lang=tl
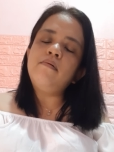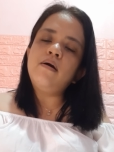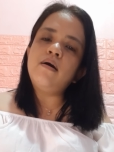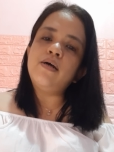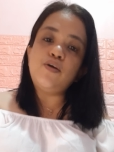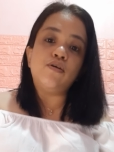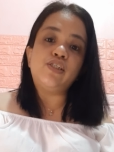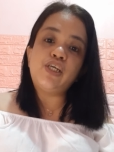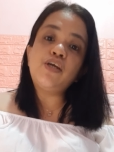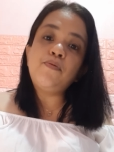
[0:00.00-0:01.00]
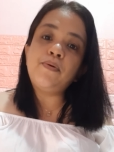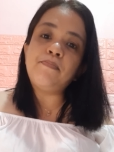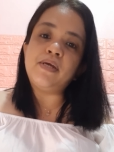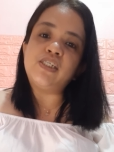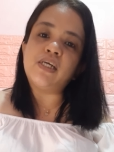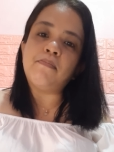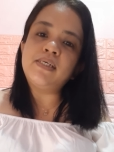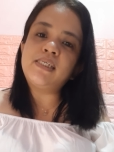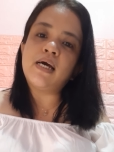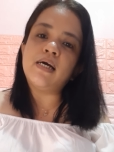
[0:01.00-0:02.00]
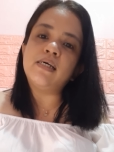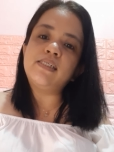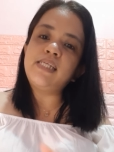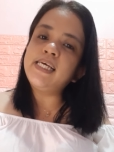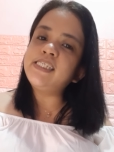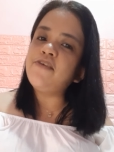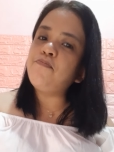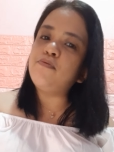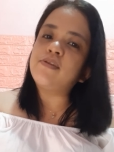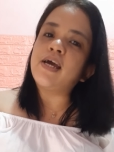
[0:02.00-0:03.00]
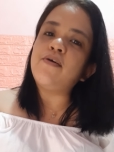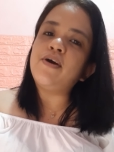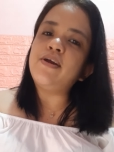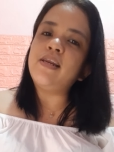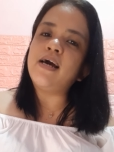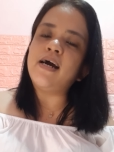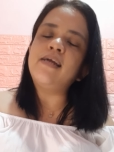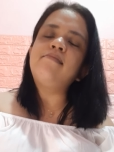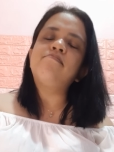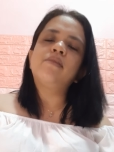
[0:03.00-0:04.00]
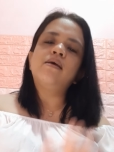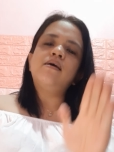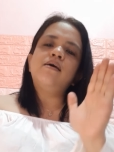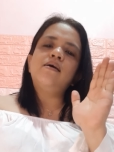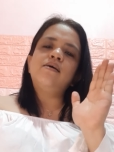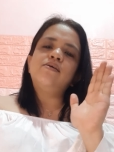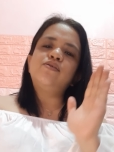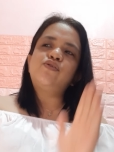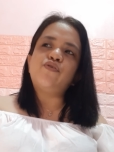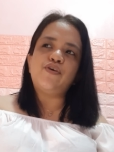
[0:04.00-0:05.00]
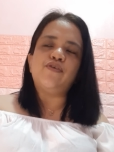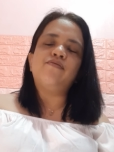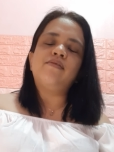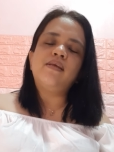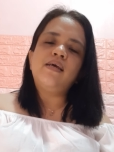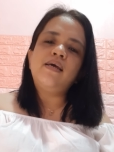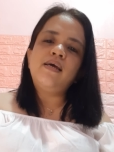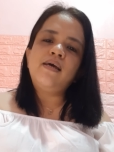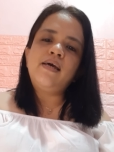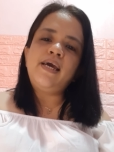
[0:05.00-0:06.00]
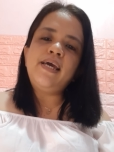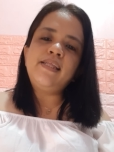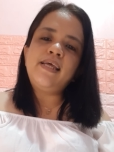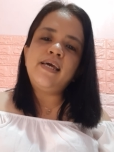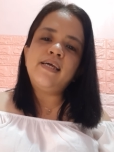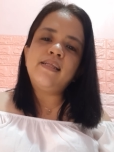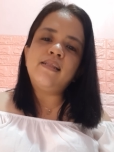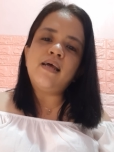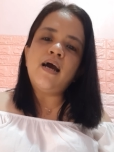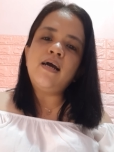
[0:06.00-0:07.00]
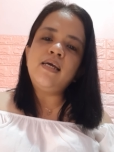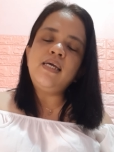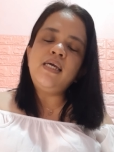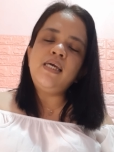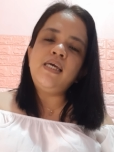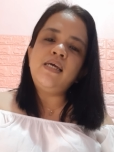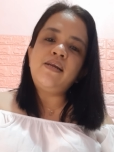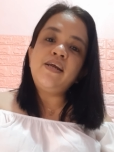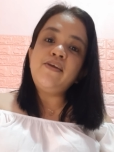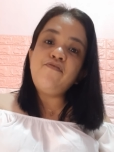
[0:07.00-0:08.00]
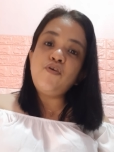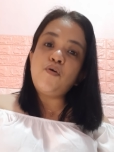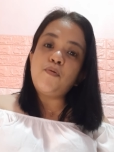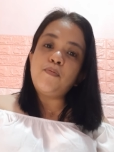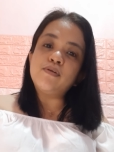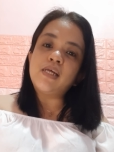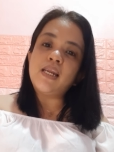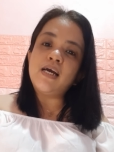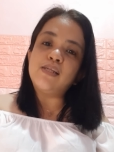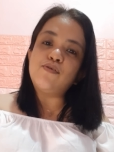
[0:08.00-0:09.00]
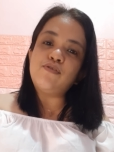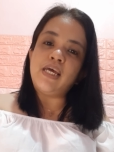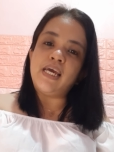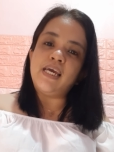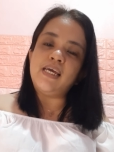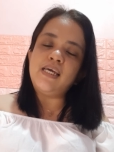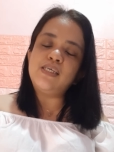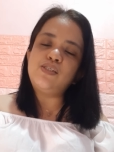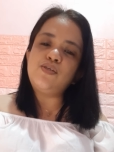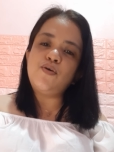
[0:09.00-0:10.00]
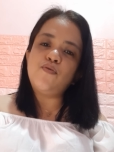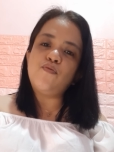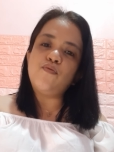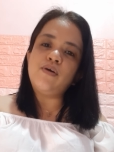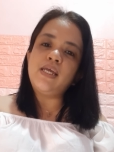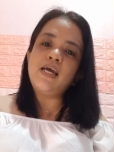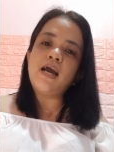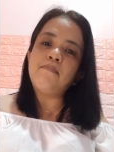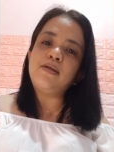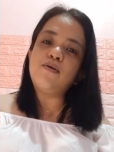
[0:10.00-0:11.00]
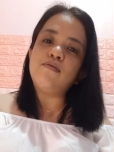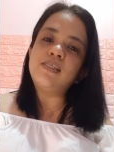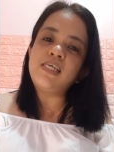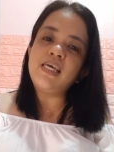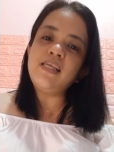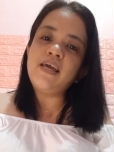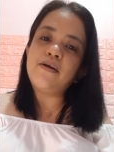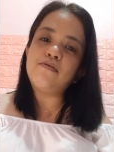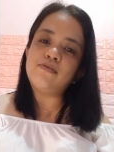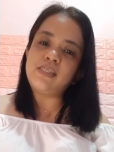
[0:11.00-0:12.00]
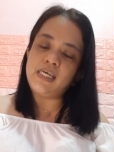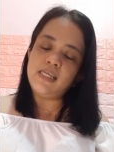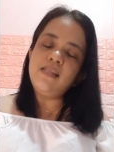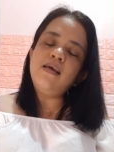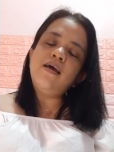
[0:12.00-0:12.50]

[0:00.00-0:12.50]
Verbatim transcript: ah, yun, check nyo po yung page siya. Basta, stay safe po tayo ngayon lahat. So, yan. And then, ang i-review ko po talaga today is yung ginagamit kong skincare routine,